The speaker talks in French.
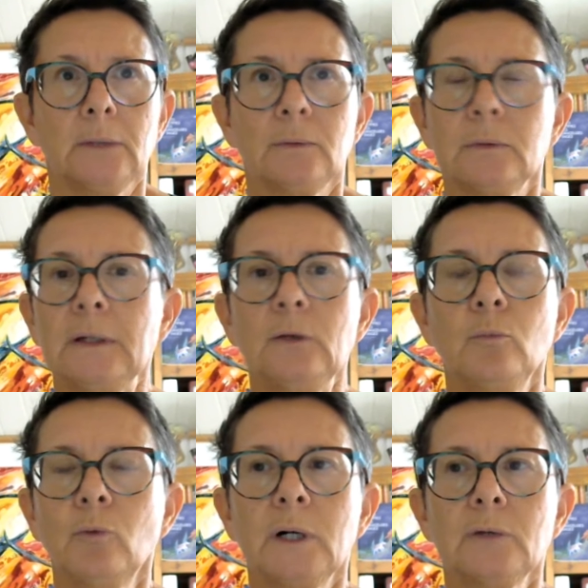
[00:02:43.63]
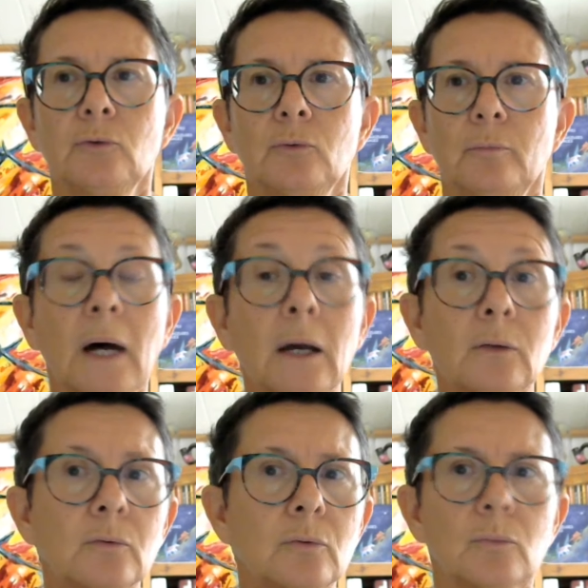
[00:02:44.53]
Et dès le mois de
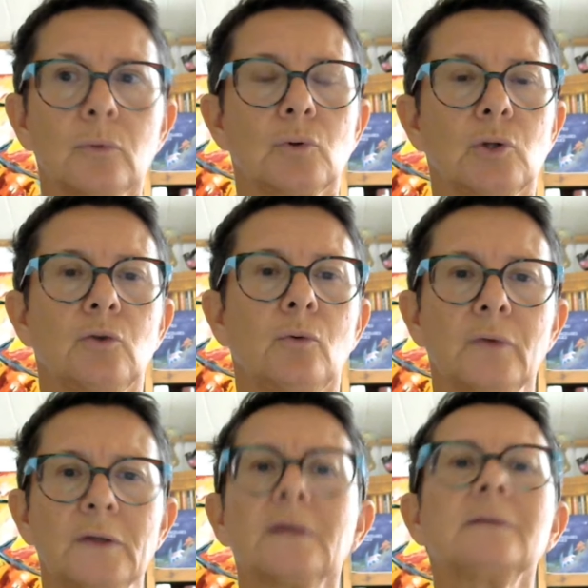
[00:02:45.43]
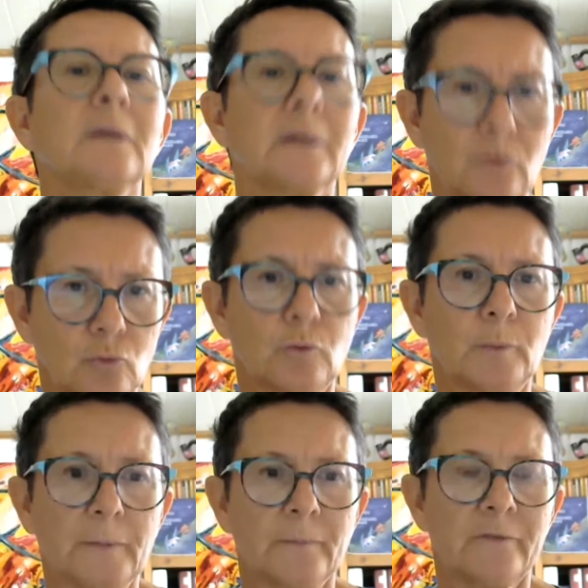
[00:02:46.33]
mars, j'ai trouvé ça très
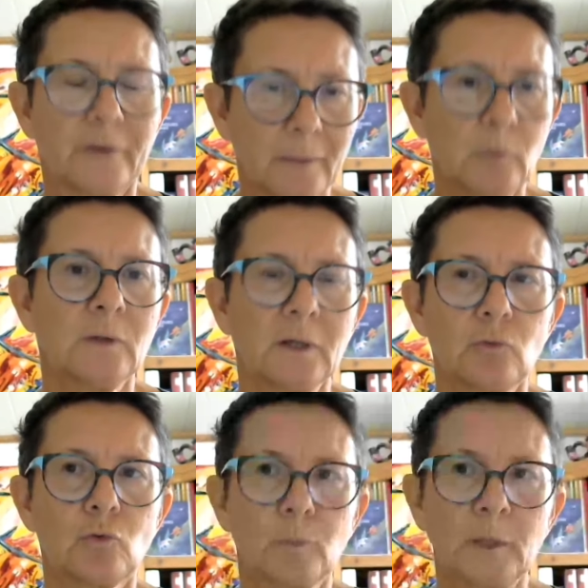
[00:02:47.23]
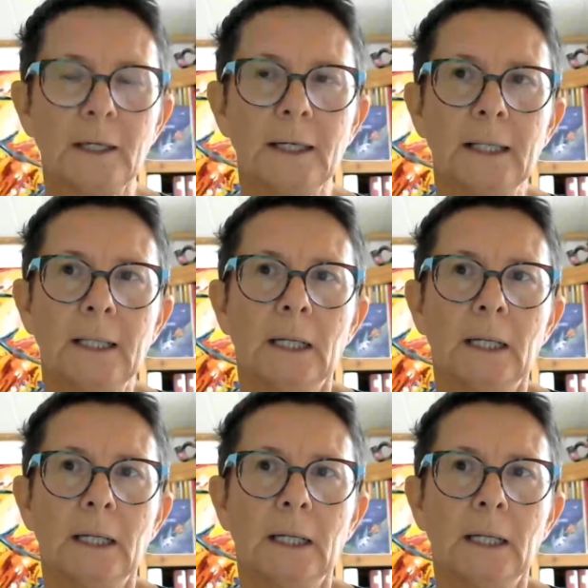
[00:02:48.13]
suspect, vraiment très suspect.